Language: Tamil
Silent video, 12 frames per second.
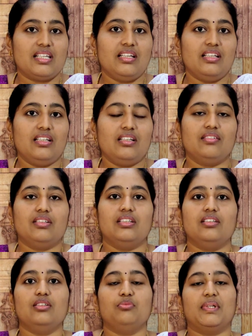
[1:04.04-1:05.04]
டிசைனில்
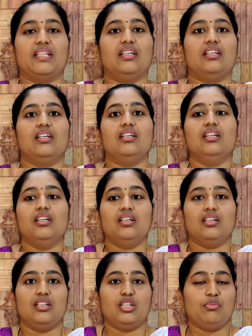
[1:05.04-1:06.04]
வந்து பார்த்தீங்கன்னா
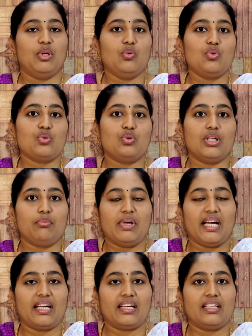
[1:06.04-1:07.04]
இந்த ப்ளவுஸோட
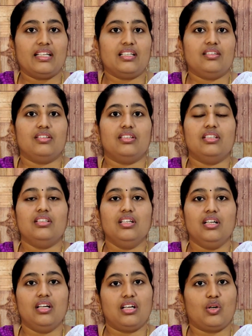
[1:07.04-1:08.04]
பேக் நெக் வந்து
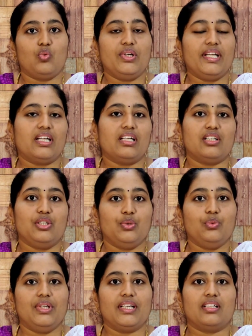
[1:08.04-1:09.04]
ரவுண்ட் நெக்
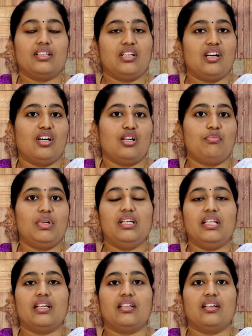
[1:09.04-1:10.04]
யூ நெக் நார்மல்
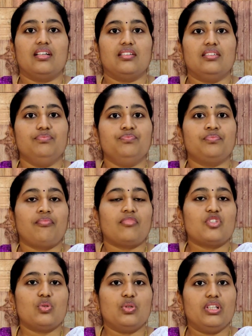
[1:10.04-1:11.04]
நெக் தான் அது
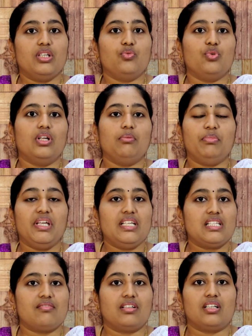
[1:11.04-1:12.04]
ஸோ இதில் ஃபுல்லாக
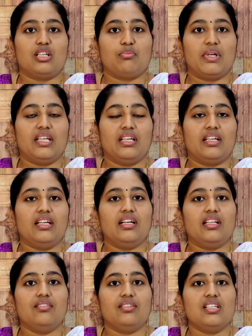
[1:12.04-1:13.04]
பீட்ஸ் ஒர்க் நான் பண்ணியிருக்கேன்
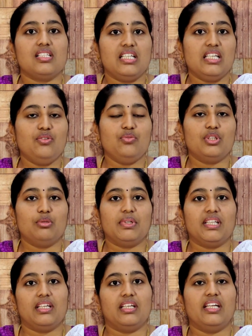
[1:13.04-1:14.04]
அடுத்து வந்து ஸ்லீவ் வந்து
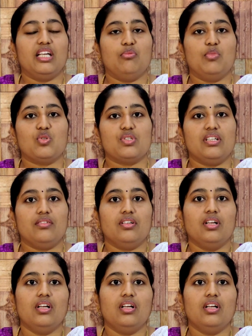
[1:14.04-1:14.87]
பார்த்தீங்கன்னா எல்போ ஸ்லீவ்